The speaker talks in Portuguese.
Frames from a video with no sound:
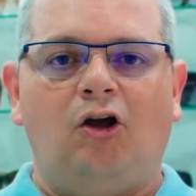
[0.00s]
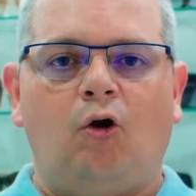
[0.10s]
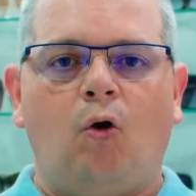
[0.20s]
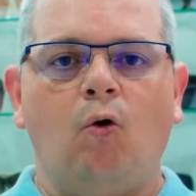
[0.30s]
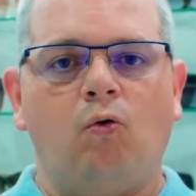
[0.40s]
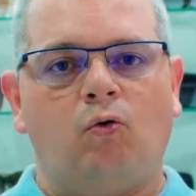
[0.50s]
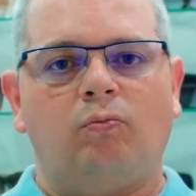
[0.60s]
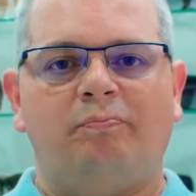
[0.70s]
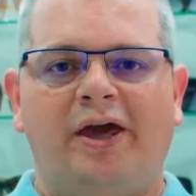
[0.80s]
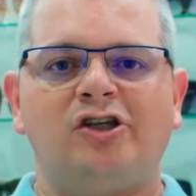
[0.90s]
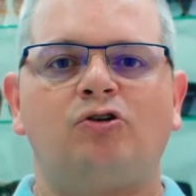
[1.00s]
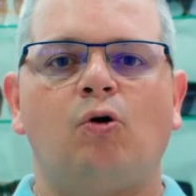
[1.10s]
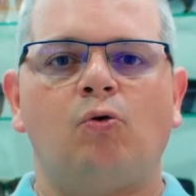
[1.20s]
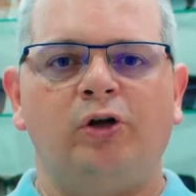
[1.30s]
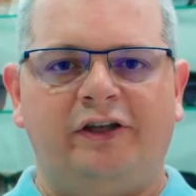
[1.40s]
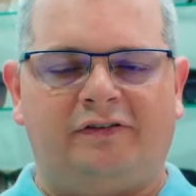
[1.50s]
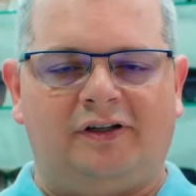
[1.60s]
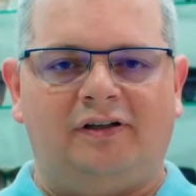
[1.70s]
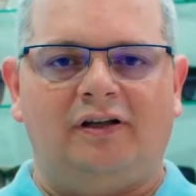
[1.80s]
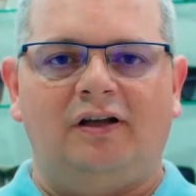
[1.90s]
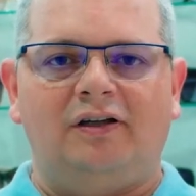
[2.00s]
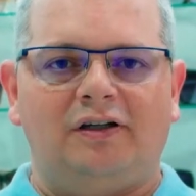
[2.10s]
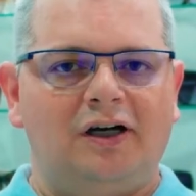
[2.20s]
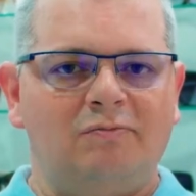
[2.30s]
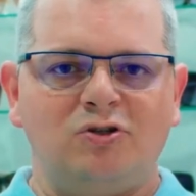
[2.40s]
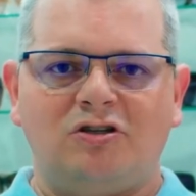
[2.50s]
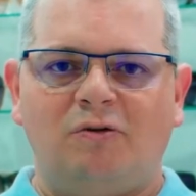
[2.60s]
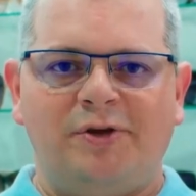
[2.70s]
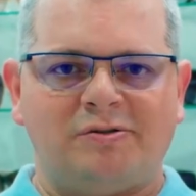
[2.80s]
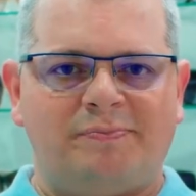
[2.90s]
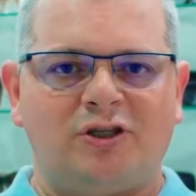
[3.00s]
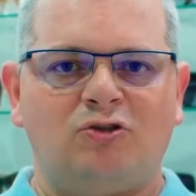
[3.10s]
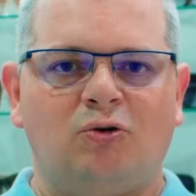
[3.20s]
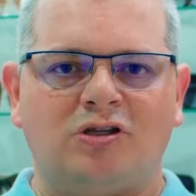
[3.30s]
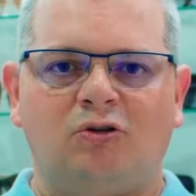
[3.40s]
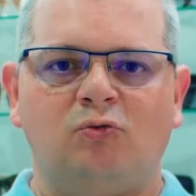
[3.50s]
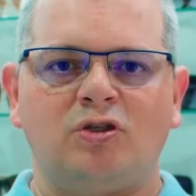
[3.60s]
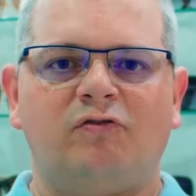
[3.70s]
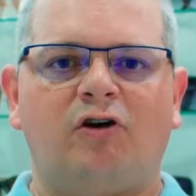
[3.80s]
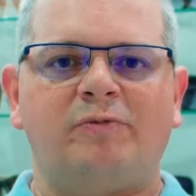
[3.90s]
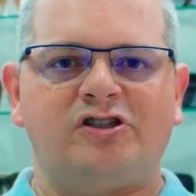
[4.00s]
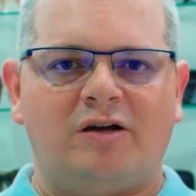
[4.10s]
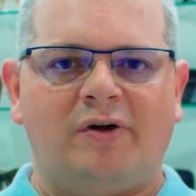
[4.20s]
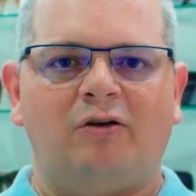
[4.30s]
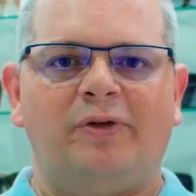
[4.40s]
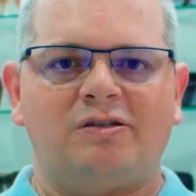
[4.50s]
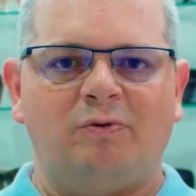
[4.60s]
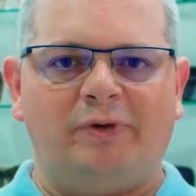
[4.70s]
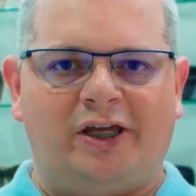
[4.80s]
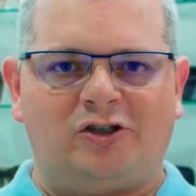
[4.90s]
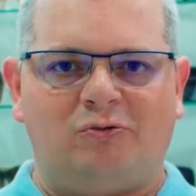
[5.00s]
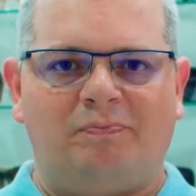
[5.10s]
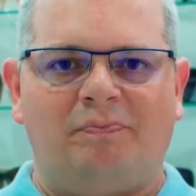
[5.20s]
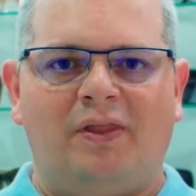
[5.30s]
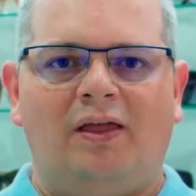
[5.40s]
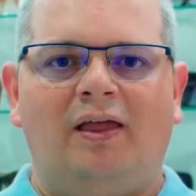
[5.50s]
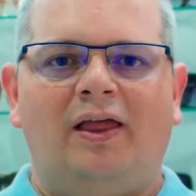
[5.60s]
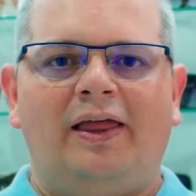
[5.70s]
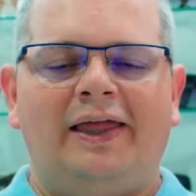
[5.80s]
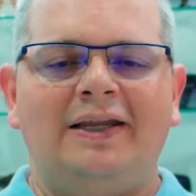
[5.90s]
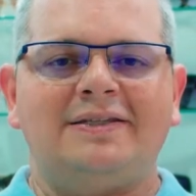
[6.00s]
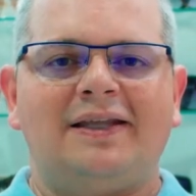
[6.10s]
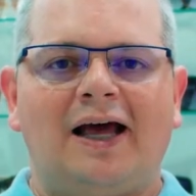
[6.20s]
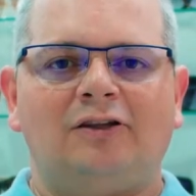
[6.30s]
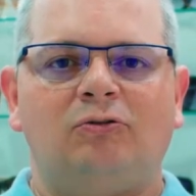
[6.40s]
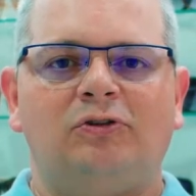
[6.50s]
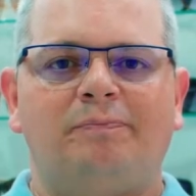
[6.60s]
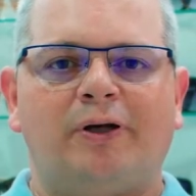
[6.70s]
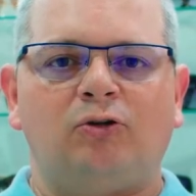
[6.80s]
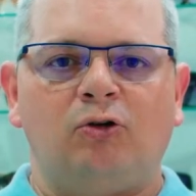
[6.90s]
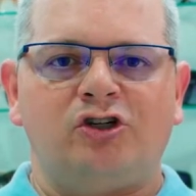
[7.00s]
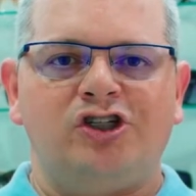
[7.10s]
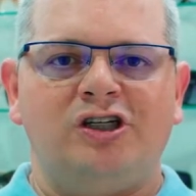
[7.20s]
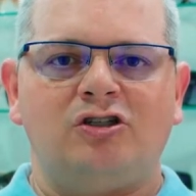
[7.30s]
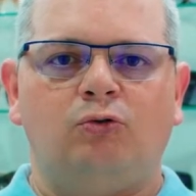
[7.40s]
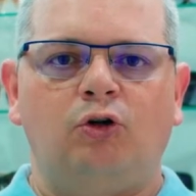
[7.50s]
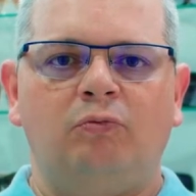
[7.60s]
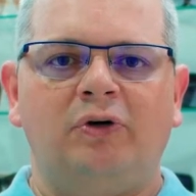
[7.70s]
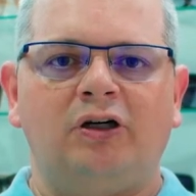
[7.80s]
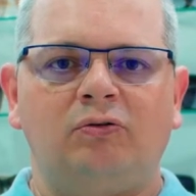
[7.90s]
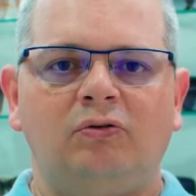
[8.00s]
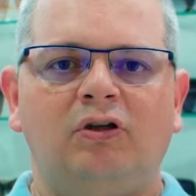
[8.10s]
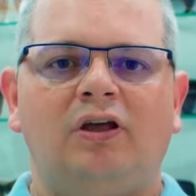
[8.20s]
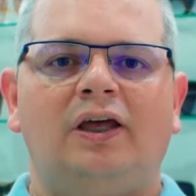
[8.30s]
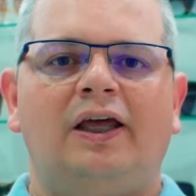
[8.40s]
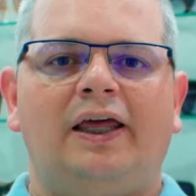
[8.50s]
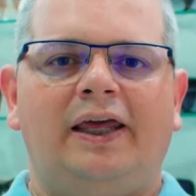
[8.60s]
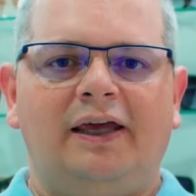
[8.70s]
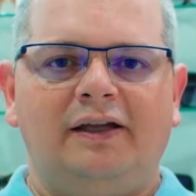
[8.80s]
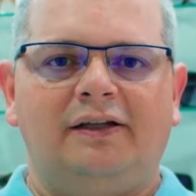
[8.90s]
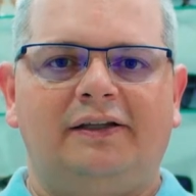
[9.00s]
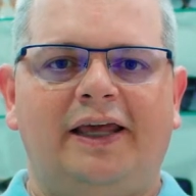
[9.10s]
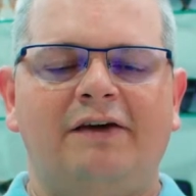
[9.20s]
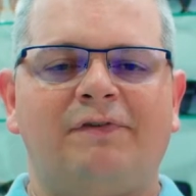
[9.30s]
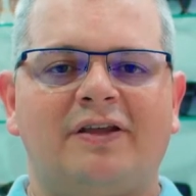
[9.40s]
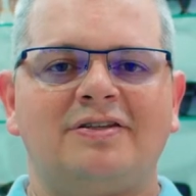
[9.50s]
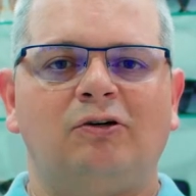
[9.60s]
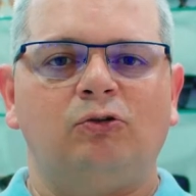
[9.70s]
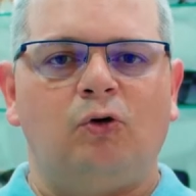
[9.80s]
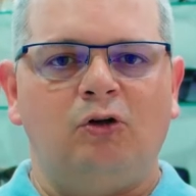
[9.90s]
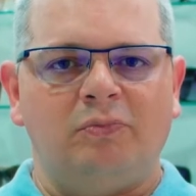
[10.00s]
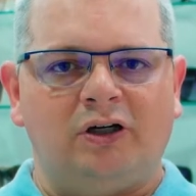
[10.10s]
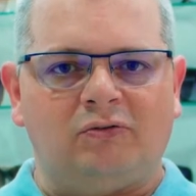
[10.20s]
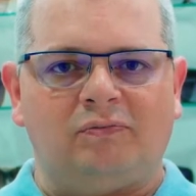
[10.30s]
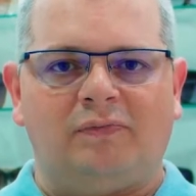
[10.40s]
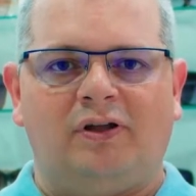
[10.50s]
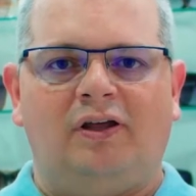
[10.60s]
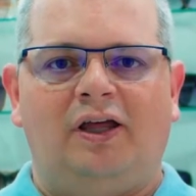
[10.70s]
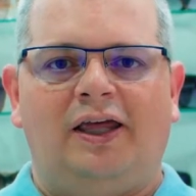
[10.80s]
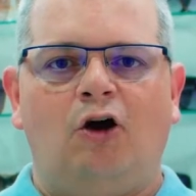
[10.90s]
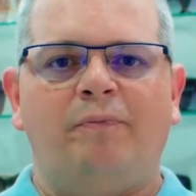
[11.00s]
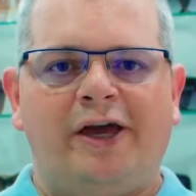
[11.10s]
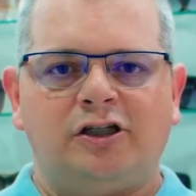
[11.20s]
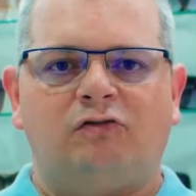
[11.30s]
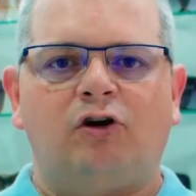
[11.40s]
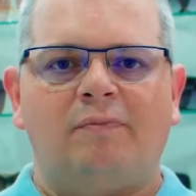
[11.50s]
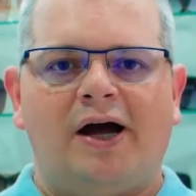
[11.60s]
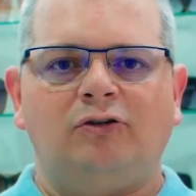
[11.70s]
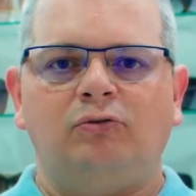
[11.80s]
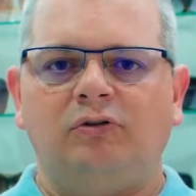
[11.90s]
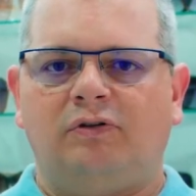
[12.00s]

ou médico oculista. Ambos são a mesma pessoa, são duas formas de chamar o mesmo médico. Eles tratam de patologias do olho humano e de refração do olho humano, é um médico formado